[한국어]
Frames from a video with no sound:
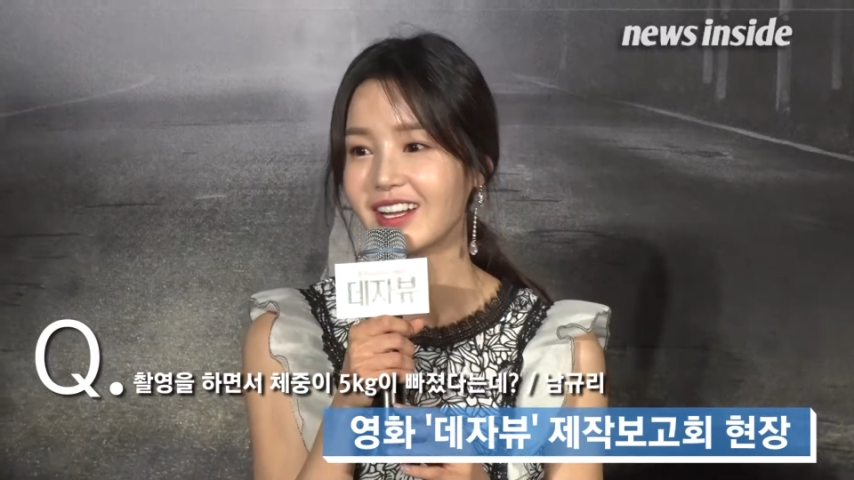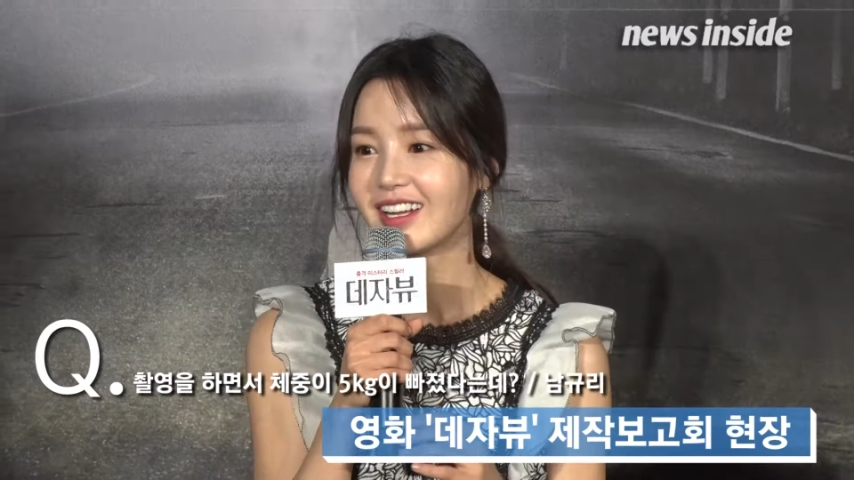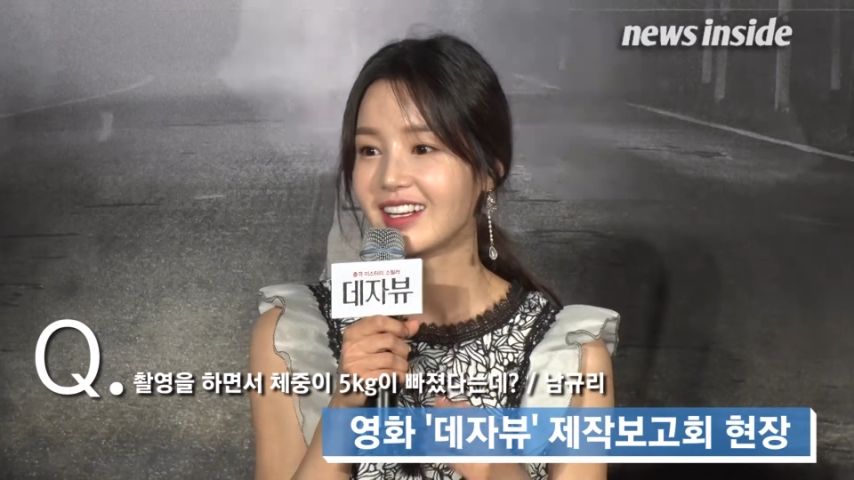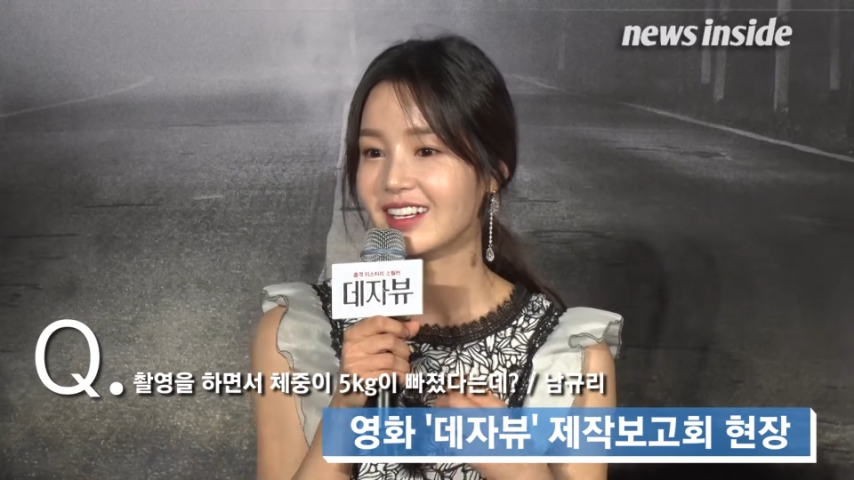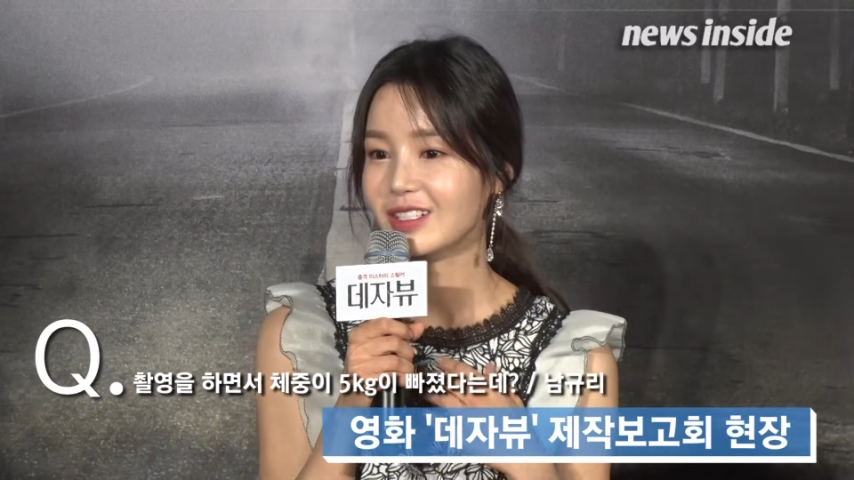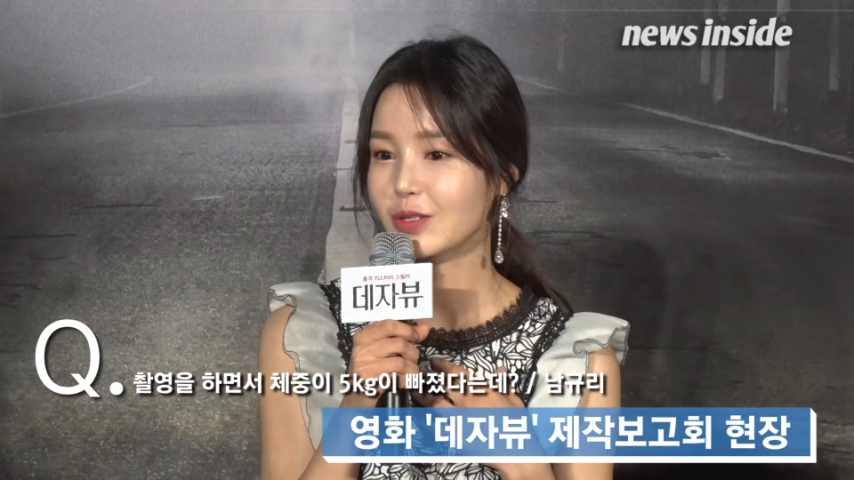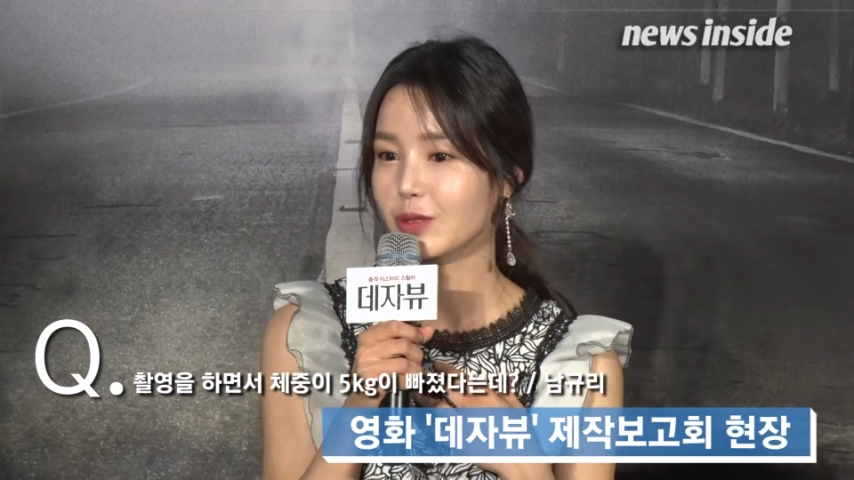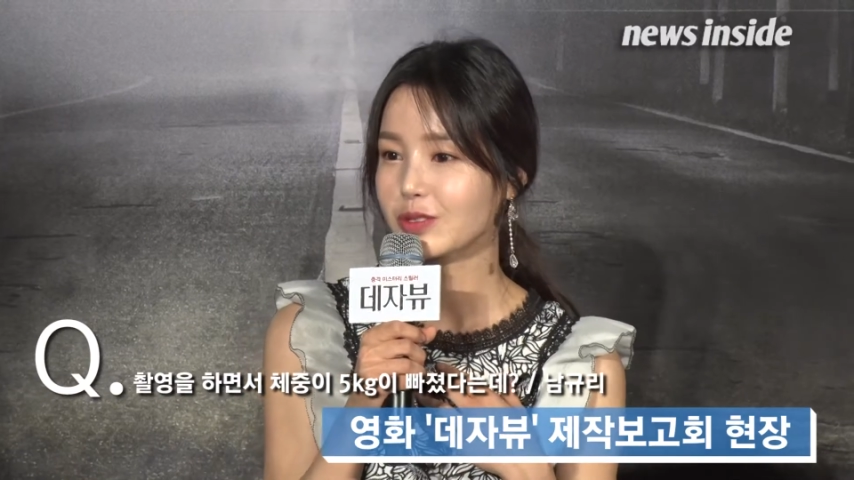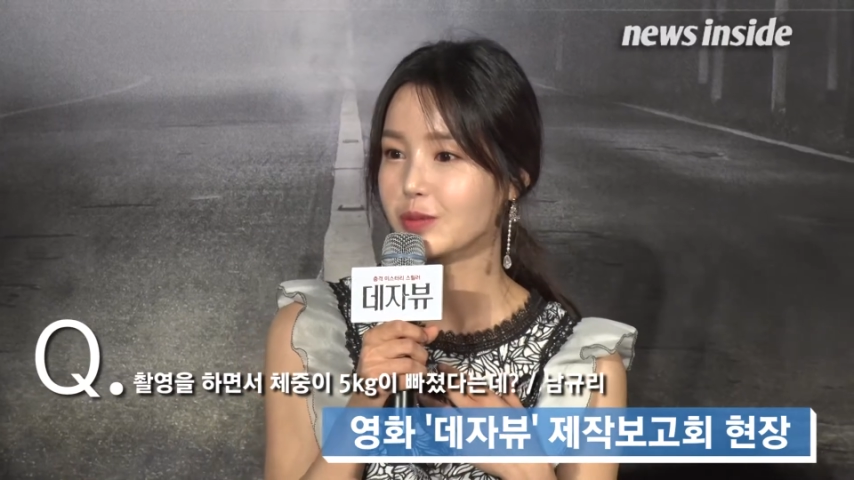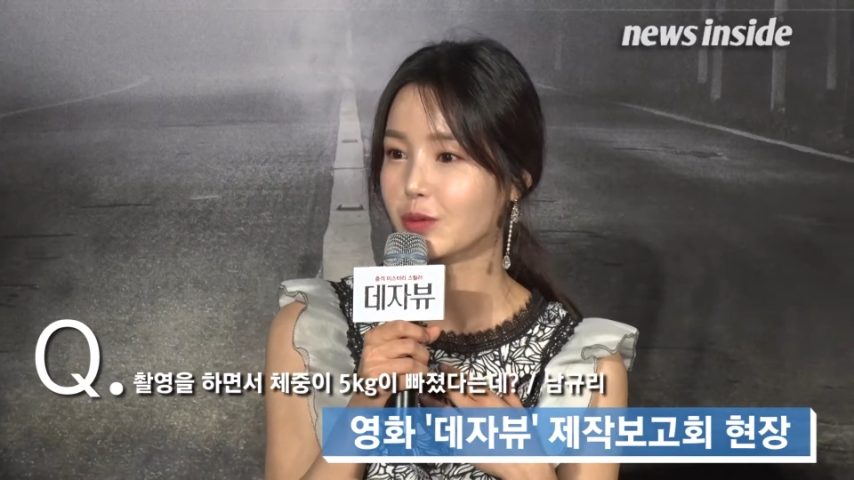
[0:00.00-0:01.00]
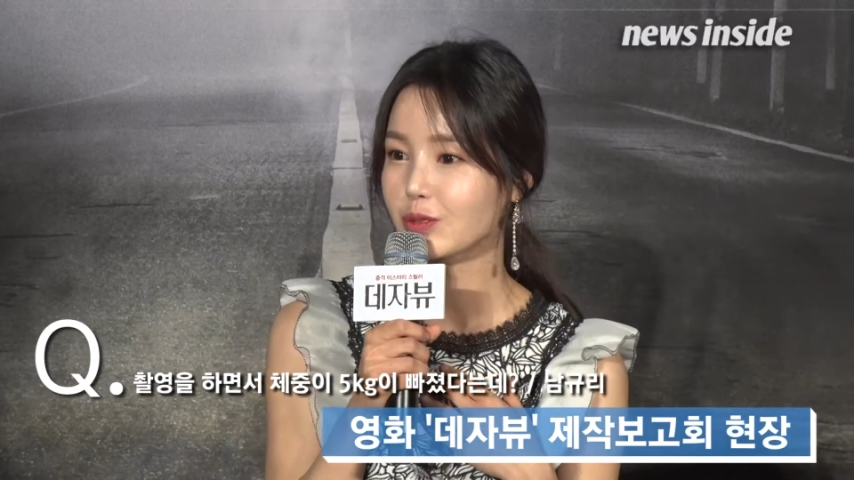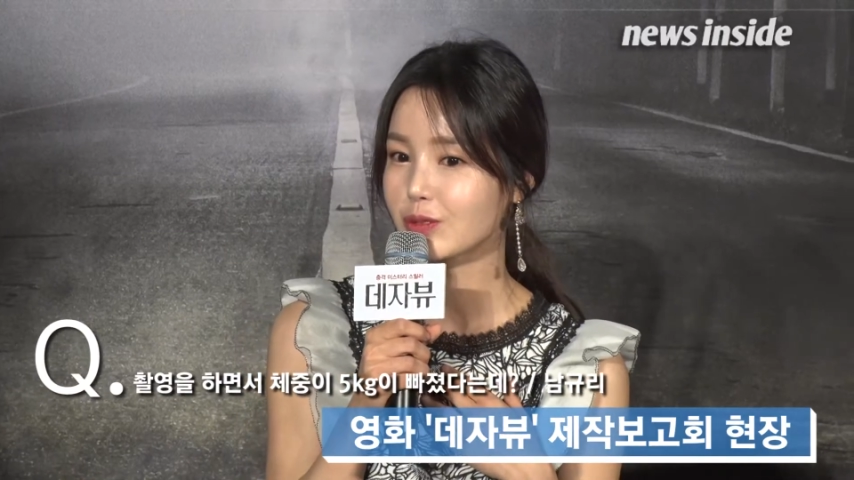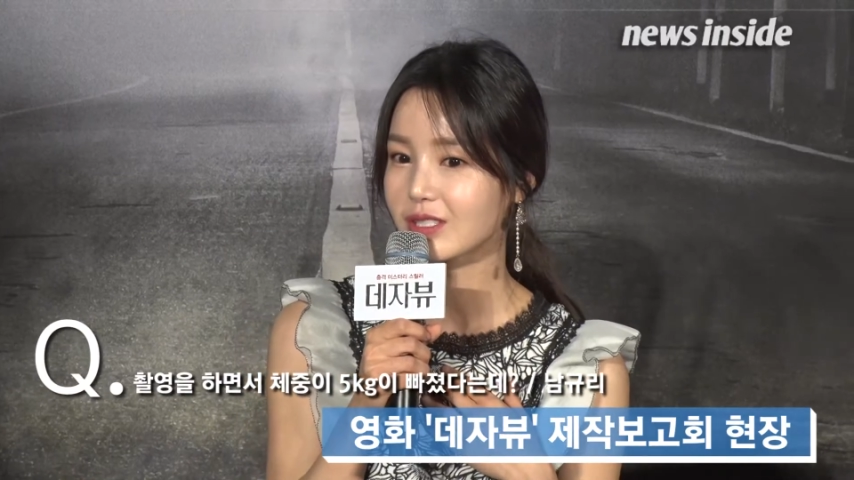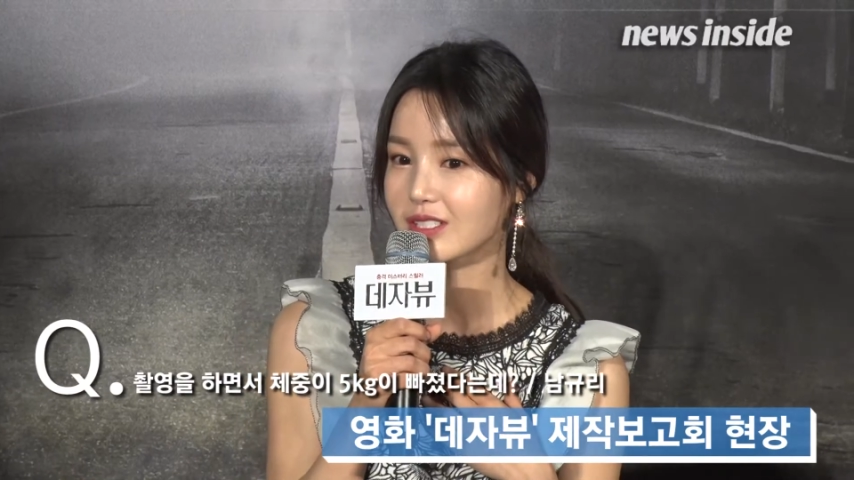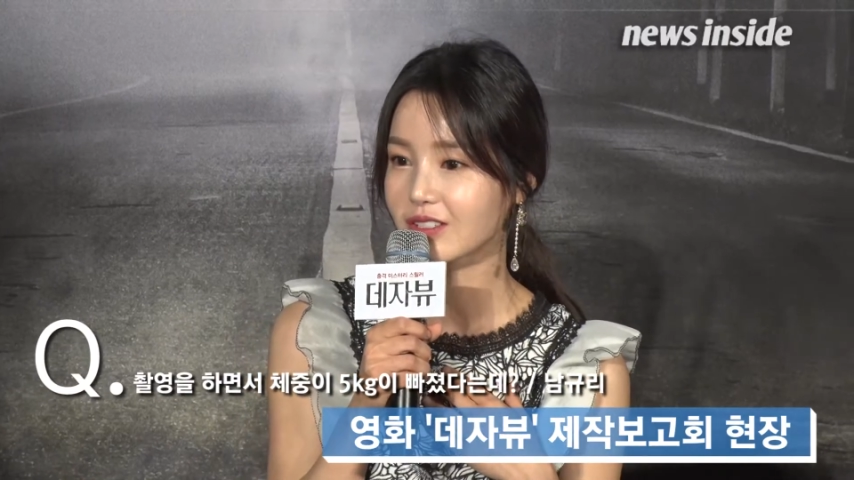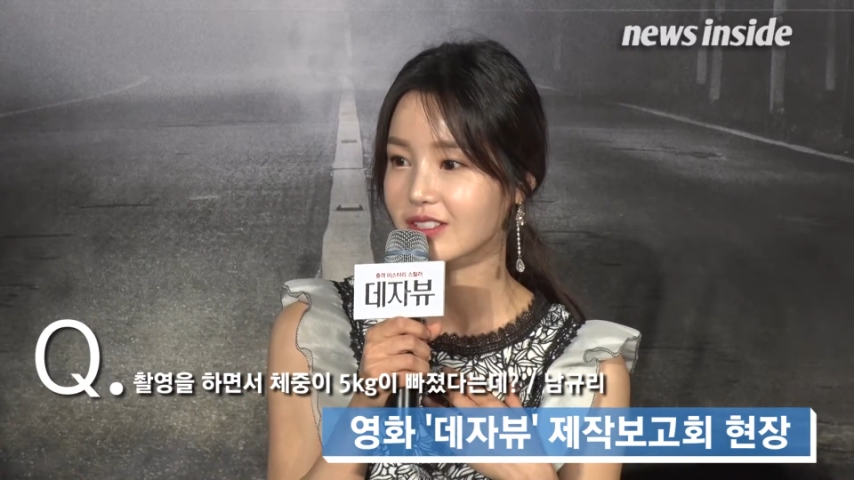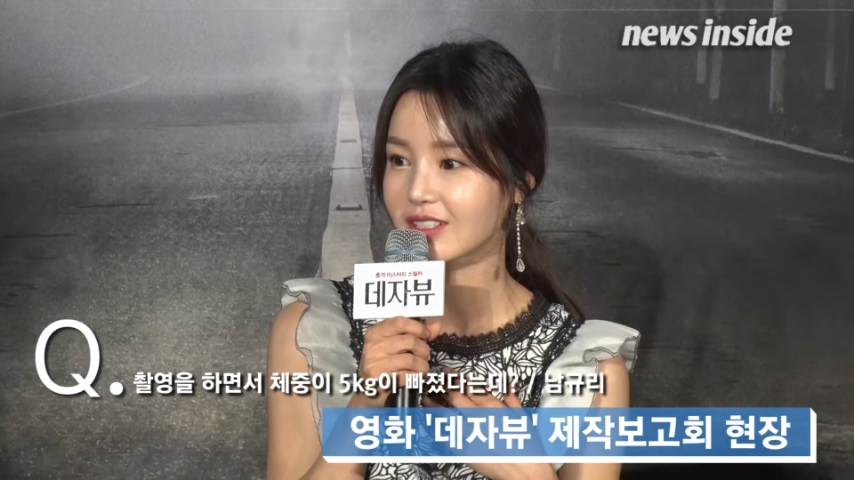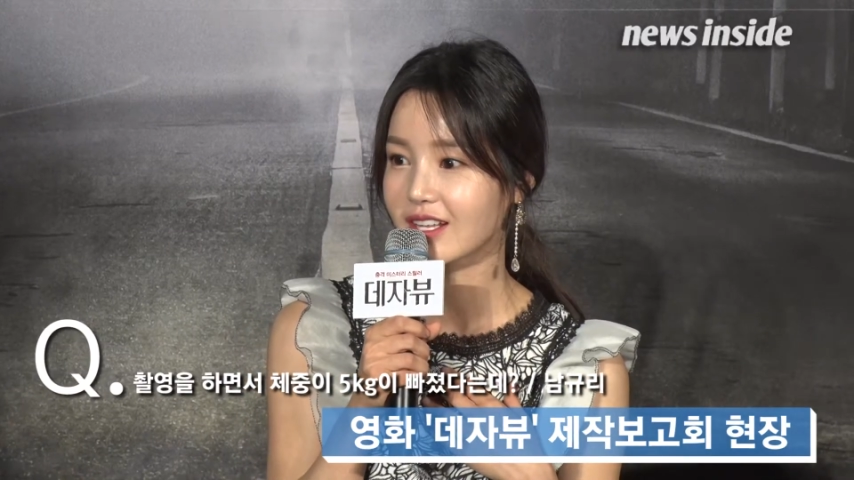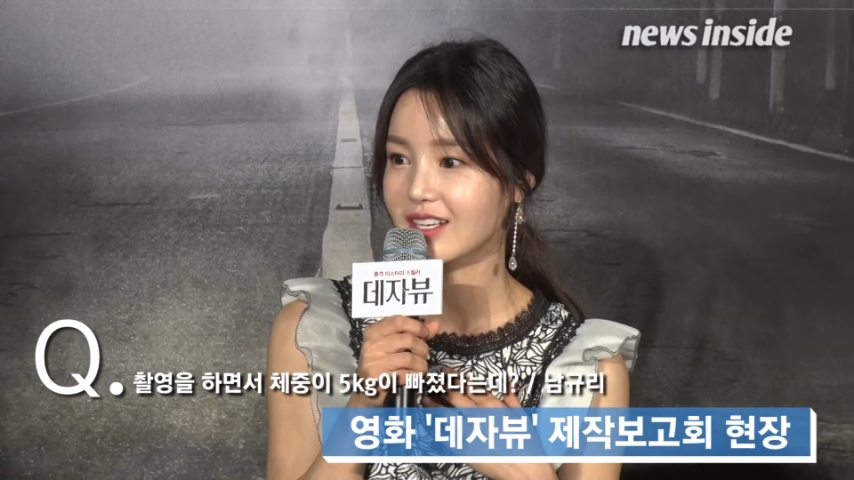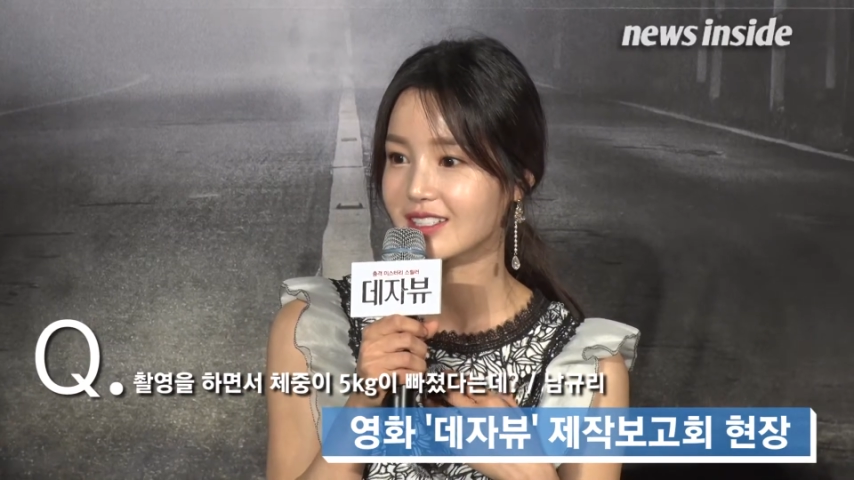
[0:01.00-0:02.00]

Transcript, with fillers: 그러니까 저는 모르고 있었는데